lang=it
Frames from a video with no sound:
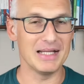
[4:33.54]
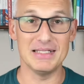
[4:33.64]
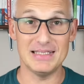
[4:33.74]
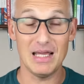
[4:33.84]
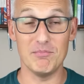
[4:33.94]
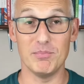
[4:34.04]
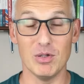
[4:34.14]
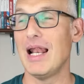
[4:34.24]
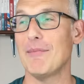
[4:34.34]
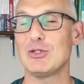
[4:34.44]
Ad
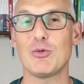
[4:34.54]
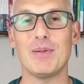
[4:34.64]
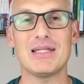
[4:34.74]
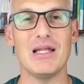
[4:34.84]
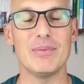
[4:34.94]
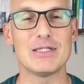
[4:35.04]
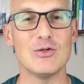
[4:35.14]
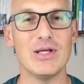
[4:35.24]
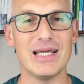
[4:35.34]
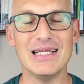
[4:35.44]
esempio, la maggior parte delle
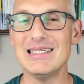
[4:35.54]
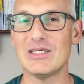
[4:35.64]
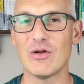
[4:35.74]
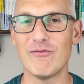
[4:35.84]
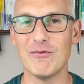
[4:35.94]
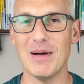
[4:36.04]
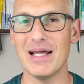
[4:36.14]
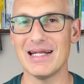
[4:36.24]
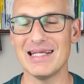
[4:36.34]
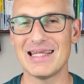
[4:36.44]
persone che iniziano a
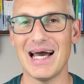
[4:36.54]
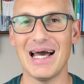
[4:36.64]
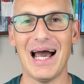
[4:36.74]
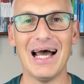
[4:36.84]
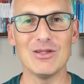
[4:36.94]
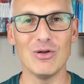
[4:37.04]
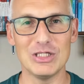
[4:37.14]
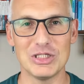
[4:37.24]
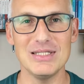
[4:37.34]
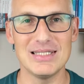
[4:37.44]
fumare in età
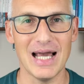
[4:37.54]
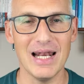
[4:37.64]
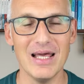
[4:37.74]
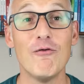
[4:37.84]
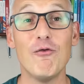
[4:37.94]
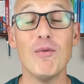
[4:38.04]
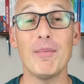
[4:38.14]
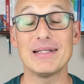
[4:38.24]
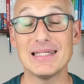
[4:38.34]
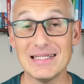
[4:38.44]
adolescenziale fuma
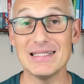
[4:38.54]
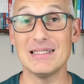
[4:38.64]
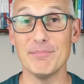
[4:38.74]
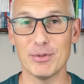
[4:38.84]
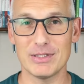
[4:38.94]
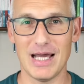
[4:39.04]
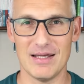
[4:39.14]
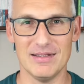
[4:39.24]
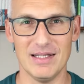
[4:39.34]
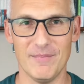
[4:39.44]
per sentirsi
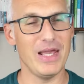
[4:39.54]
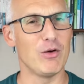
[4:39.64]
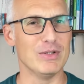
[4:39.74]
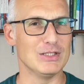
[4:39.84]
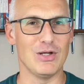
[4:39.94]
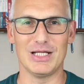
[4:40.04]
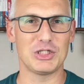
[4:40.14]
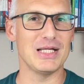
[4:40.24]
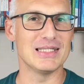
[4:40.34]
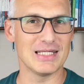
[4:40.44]
importante e questa è la
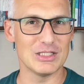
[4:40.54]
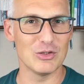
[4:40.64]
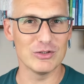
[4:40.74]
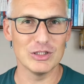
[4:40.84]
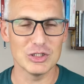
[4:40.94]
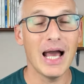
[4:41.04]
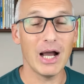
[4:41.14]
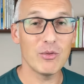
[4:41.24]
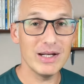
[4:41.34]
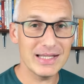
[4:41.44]
scienza che ce lo dice.
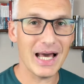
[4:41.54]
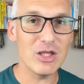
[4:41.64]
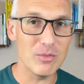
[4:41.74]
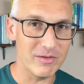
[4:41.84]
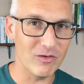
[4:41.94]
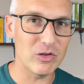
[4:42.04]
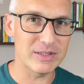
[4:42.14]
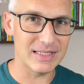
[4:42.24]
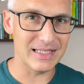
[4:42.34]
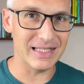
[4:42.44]
A quell'età io mi voglio
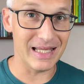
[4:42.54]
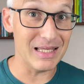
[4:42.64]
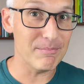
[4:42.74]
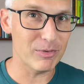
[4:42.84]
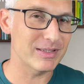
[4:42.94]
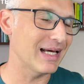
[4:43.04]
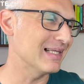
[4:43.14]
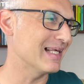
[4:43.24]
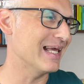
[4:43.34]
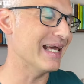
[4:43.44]
sentire
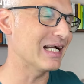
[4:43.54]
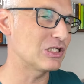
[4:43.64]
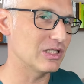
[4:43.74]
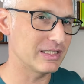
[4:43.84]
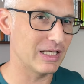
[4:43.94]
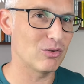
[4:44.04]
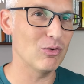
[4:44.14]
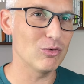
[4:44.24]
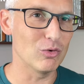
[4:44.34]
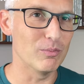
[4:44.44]
importante e accettato da
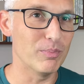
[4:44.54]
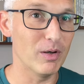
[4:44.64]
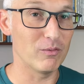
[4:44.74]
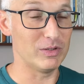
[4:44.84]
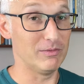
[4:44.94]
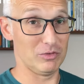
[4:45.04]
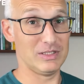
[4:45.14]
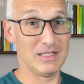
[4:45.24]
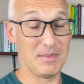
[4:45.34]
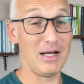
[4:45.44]
un gruppo, quindi voglio
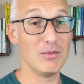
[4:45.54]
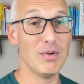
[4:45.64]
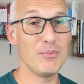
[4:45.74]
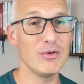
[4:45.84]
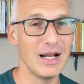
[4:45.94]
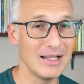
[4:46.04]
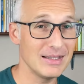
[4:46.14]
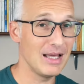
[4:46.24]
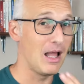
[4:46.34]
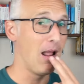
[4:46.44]
sentirmi anche un po' più
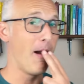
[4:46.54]
grande